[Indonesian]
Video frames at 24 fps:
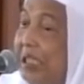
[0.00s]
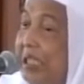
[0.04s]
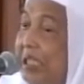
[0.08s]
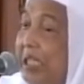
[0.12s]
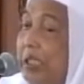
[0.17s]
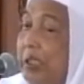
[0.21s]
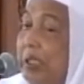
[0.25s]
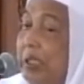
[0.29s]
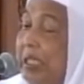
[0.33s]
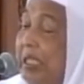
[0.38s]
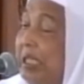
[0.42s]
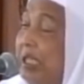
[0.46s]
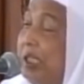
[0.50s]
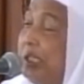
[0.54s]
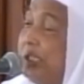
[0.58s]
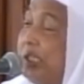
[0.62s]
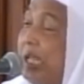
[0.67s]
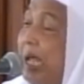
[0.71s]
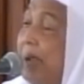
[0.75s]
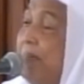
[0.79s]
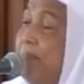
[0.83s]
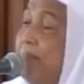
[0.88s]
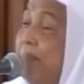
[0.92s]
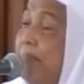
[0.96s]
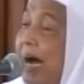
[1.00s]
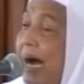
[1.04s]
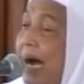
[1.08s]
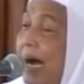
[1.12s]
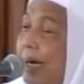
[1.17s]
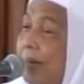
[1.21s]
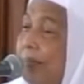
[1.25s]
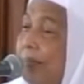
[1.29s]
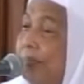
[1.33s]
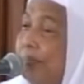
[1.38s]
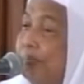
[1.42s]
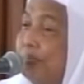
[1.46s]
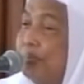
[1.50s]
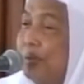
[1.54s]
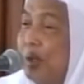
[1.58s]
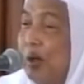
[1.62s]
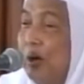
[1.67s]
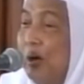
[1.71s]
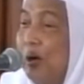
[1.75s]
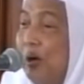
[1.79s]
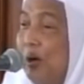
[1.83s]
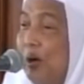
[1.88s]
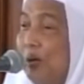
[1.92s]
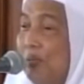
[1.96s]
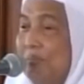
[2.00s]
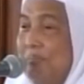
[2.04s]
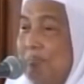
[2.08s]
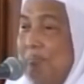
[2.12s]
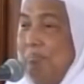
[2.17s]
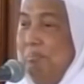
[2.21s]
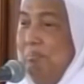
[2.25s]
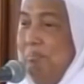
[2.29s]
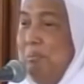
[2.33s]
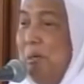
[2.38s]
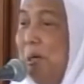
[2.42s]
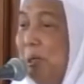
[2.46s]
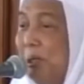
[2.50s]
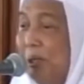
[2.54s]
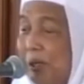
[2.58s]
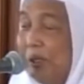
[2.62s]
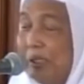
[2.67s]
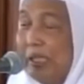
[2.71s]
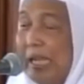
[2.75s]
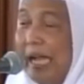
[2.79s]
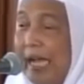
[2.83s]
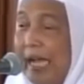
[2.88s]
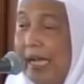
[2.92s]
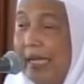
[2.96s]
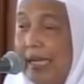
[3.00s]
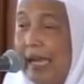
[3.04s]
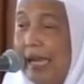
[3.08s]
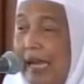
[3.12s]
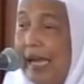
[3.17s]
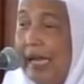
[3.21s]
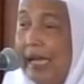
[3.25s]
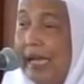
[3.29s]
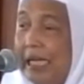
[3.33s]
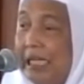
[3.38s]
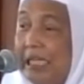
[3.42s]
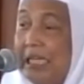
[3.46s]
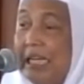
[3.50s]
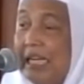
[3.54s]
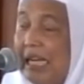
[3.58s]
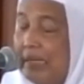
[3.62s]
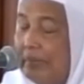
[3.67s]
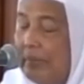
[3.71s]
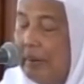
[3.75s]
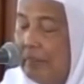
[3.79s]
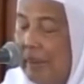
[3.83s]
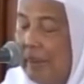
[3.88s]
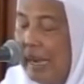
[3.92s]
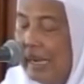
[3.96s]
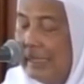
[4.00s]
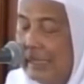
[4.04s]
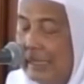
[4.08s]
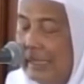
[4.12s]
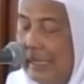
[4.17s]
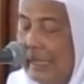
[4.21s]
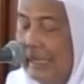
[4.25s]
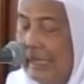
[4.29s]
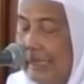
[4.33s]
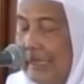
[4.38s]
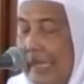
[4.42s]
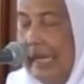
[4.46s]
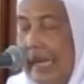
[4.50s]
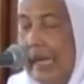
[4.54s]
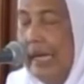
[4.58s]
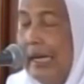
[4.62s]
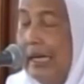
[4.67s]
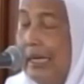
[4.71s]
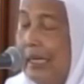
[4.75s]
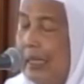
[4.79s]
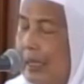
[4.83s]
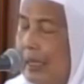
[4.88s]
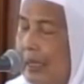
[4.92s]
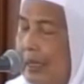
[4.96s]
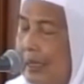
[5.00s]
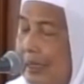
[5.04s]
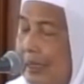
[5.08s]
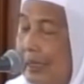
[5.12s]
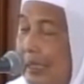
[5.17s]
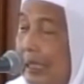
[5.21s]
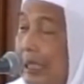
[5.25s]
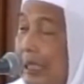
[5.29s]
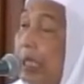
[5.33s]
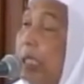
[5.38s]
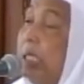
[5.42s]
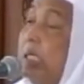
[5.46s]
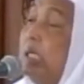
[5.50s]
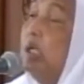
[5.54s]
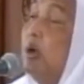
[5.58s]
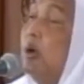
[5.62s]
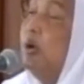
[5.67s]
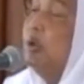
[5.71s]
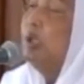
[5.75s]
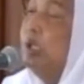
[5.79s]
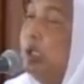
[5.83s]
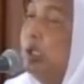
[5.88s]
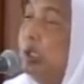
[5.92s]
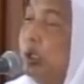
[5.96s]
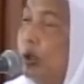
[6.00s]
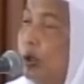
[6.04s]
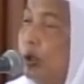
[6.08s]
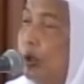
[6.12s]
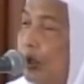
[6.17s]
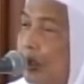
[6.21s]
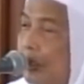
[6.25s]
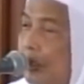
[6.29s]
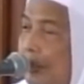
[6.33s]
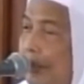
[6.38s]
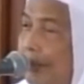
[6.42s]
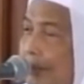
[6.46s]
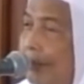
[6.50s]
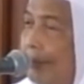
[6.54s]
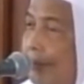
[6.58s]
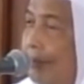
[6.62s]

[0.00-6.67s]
Di sini ditembak. Oh, Allah Ta'ala dengan memanggilnya nunduk,